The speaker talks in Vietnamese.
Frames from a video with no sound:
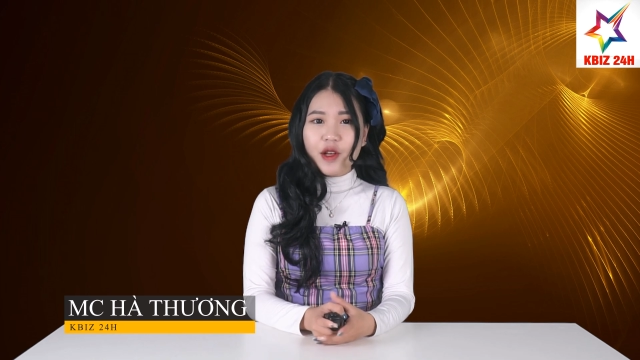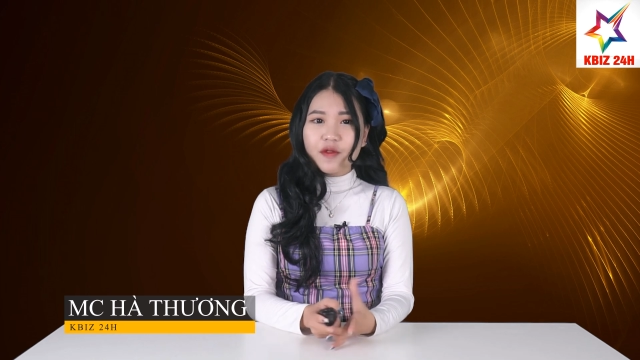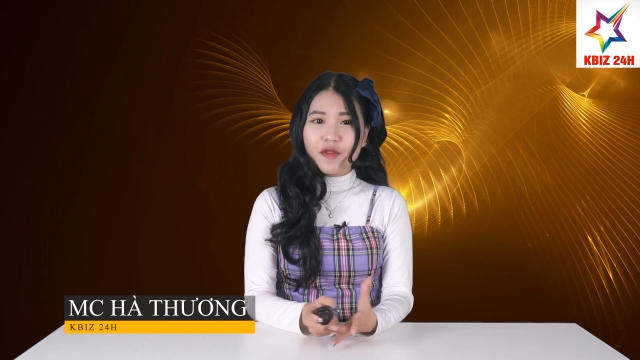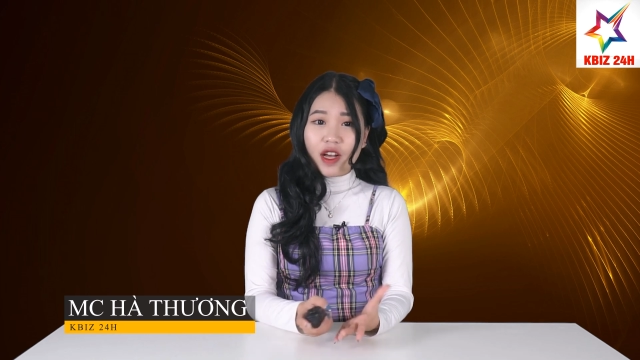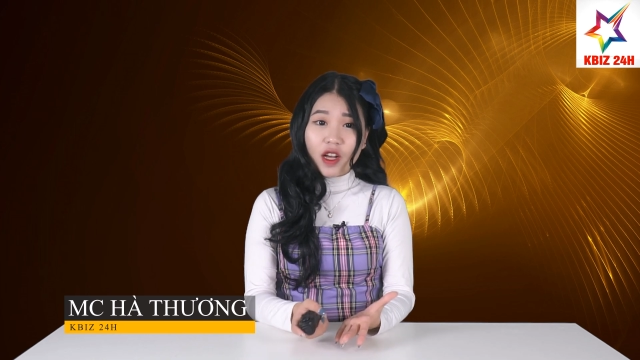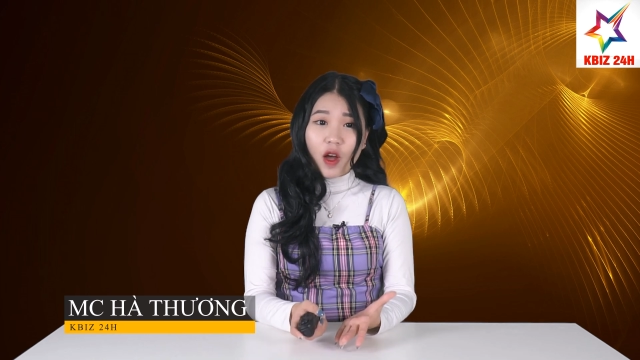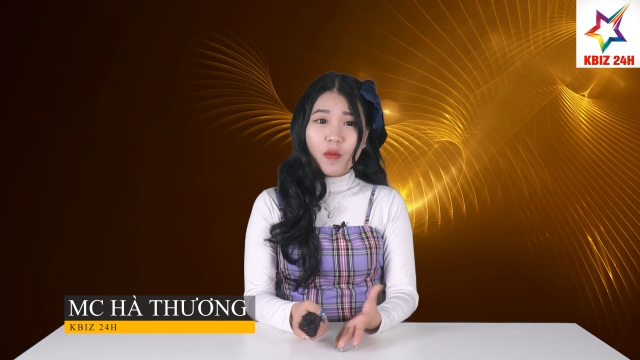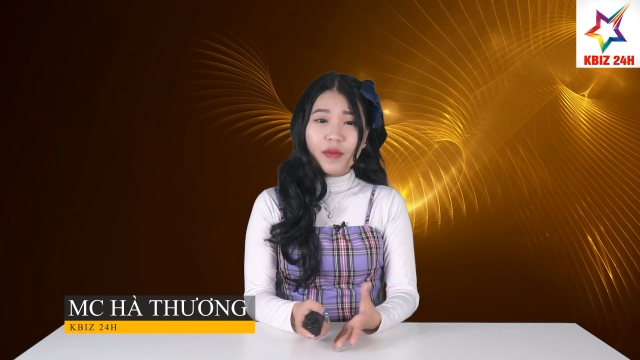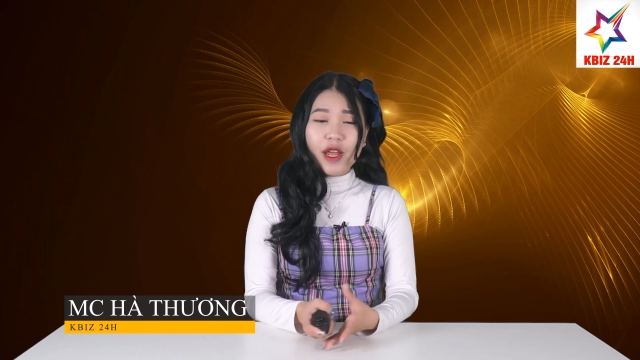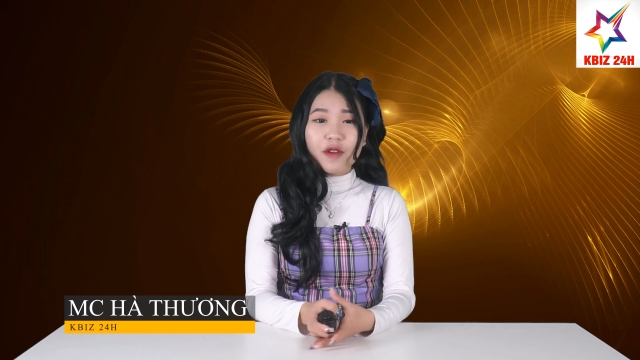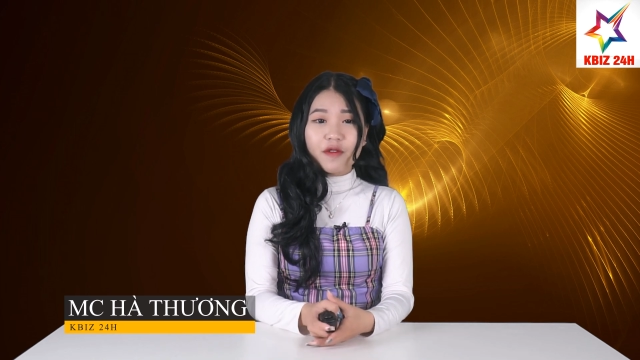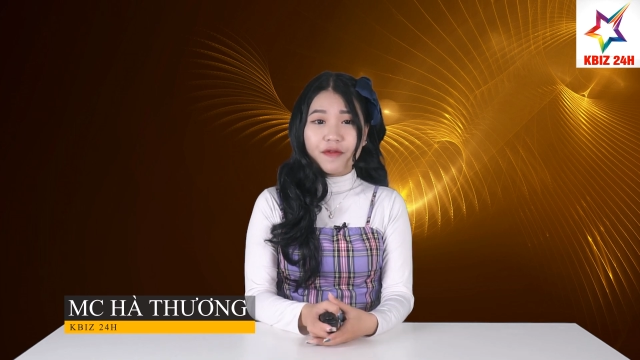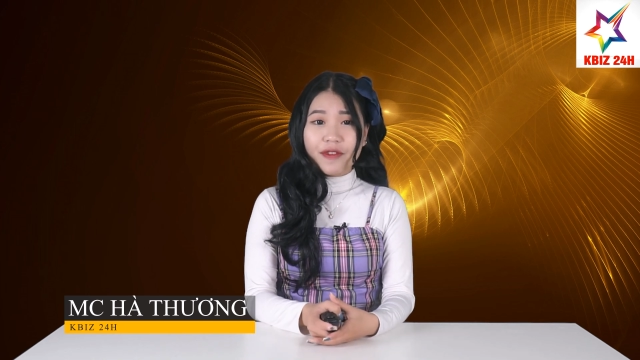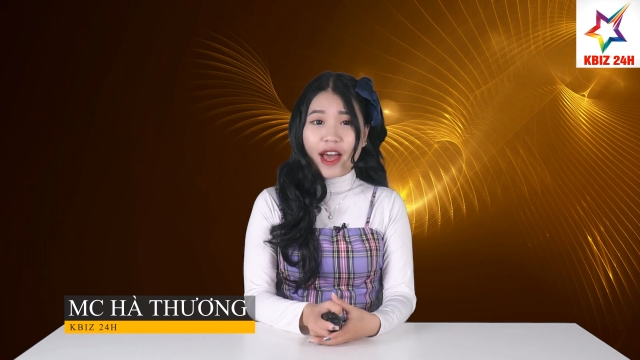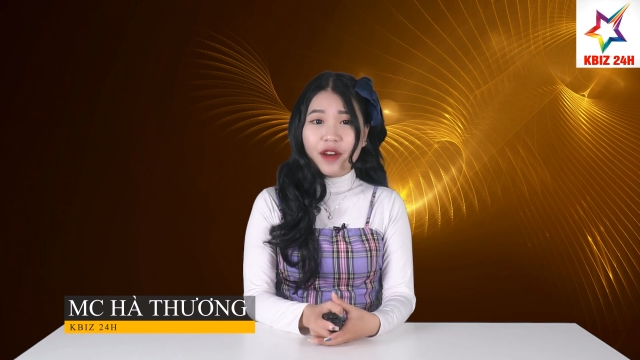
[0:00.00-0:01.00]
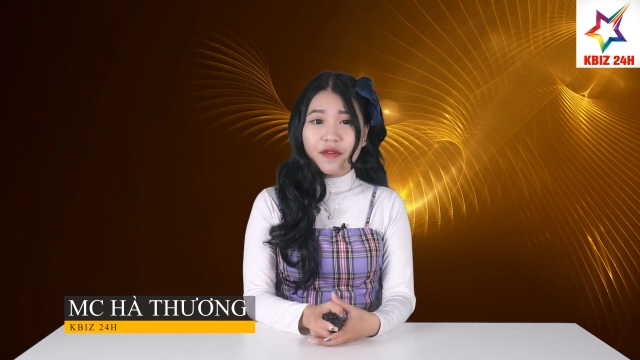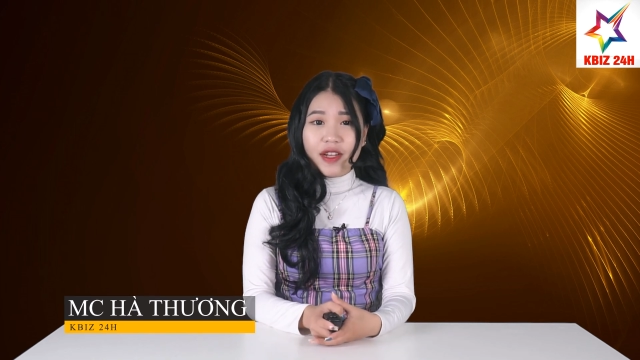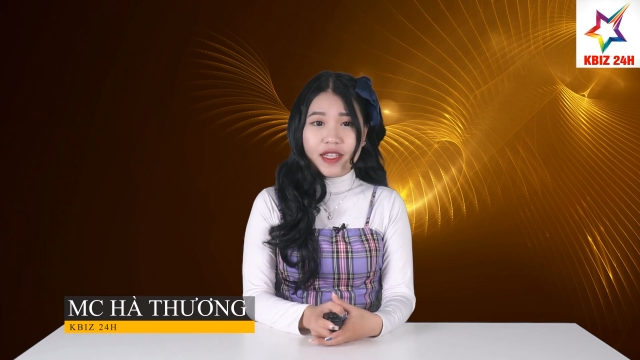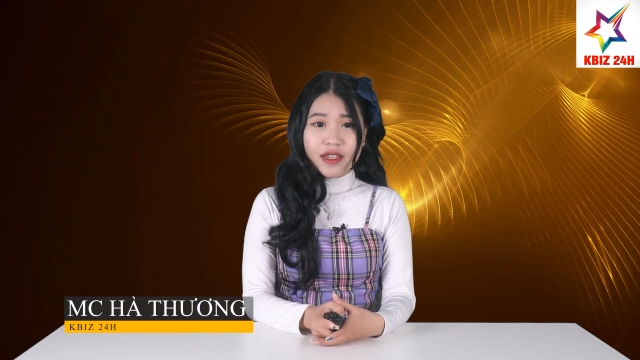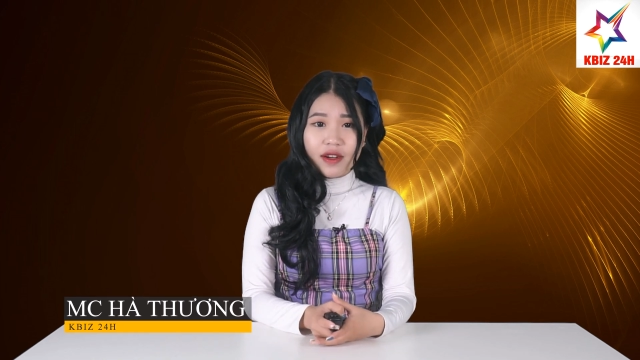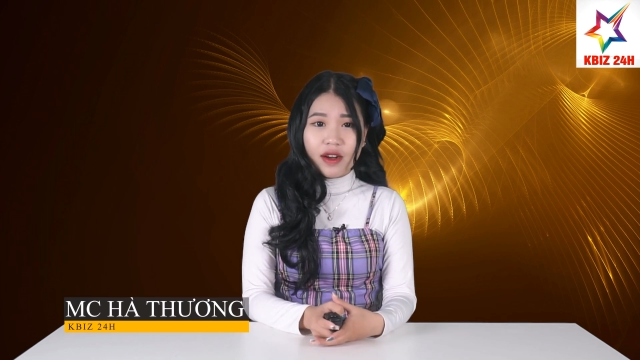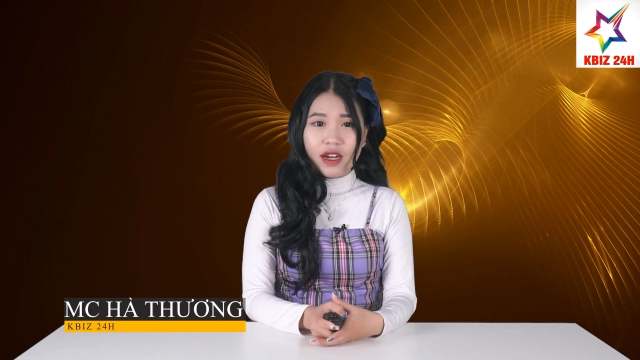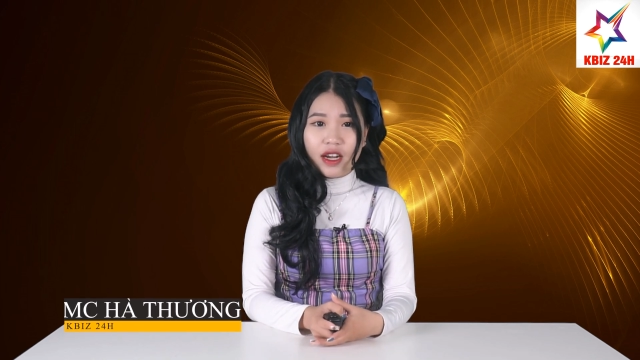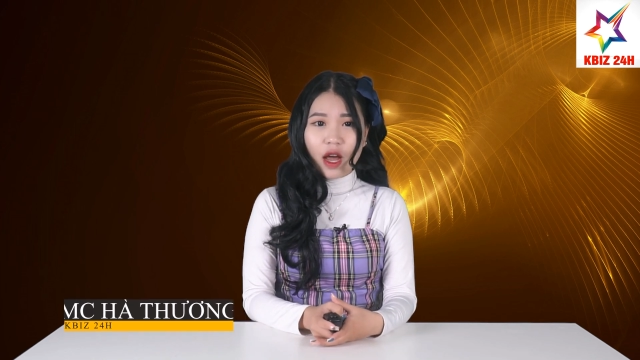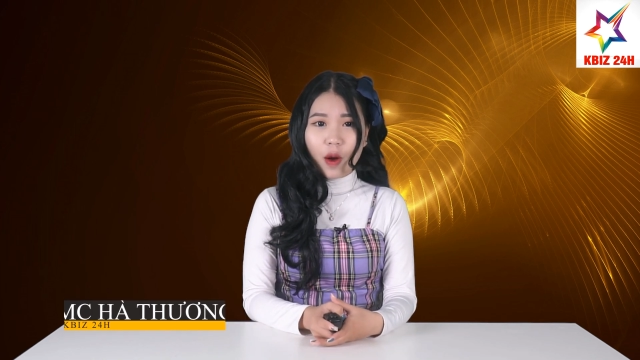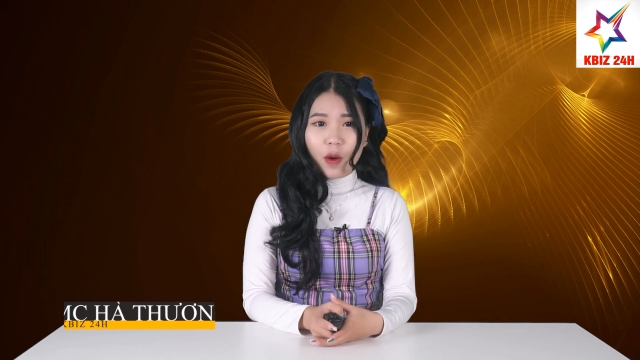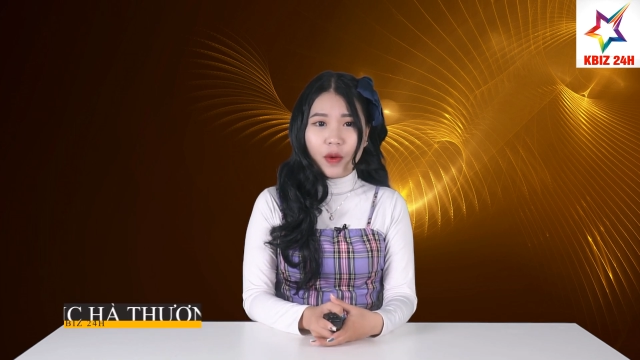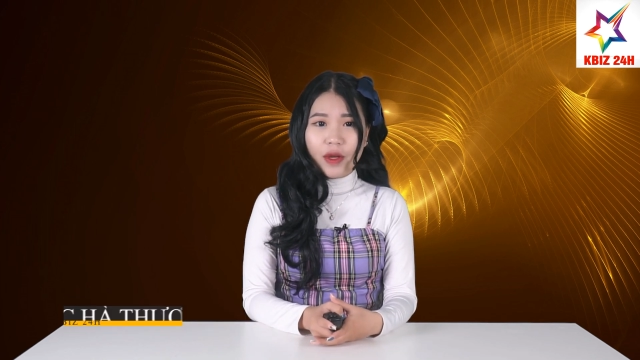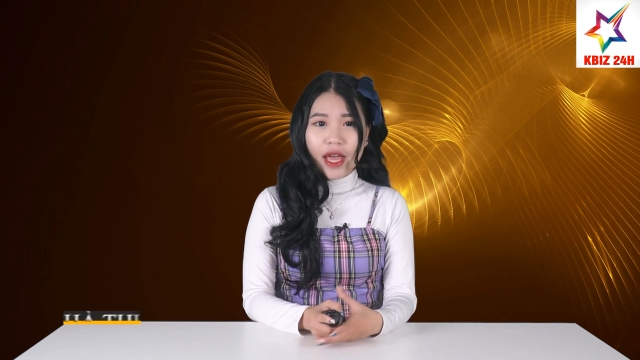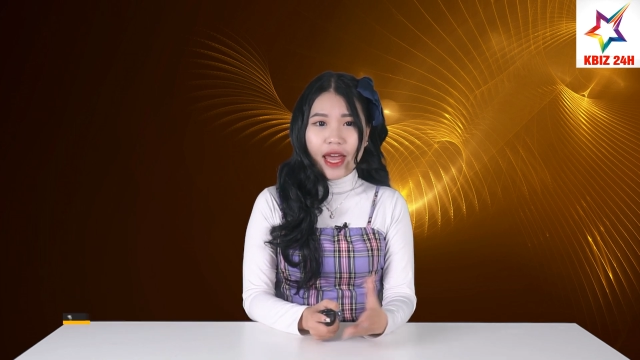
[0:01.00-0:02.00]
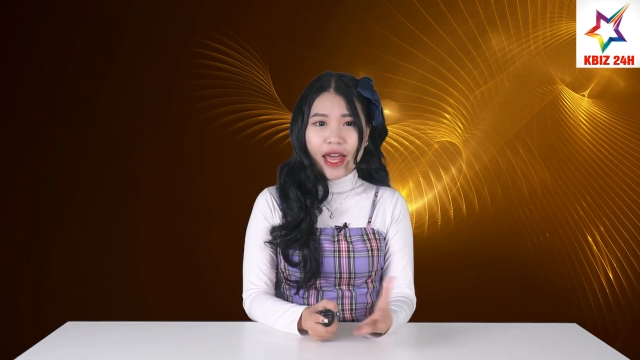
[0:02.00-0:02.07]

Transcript: Và không để fan phải chờ đợi lâu,